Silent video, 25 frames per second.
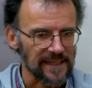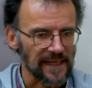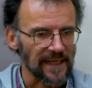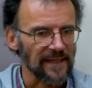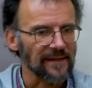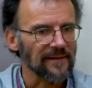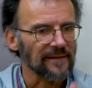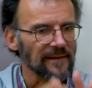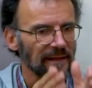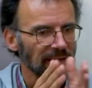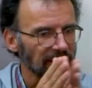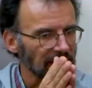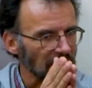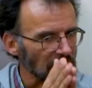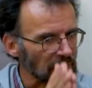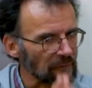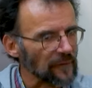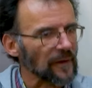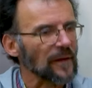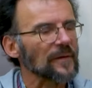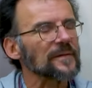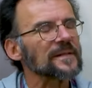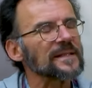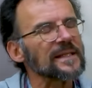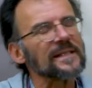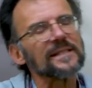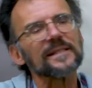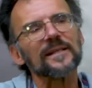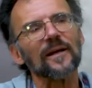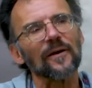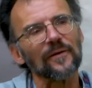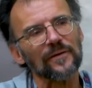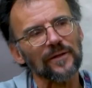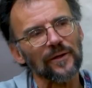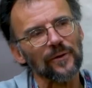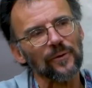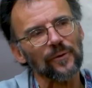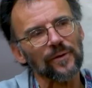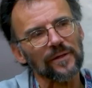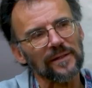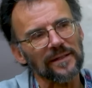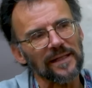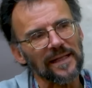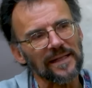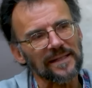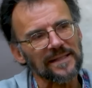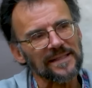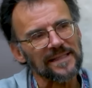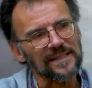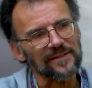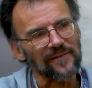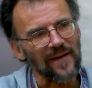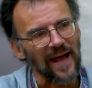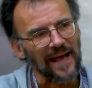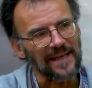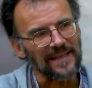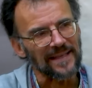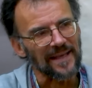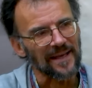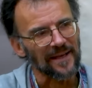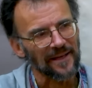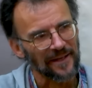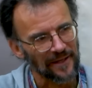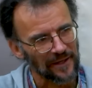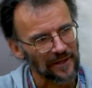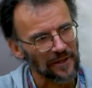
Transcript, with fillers: den Franziskanerorden in zwei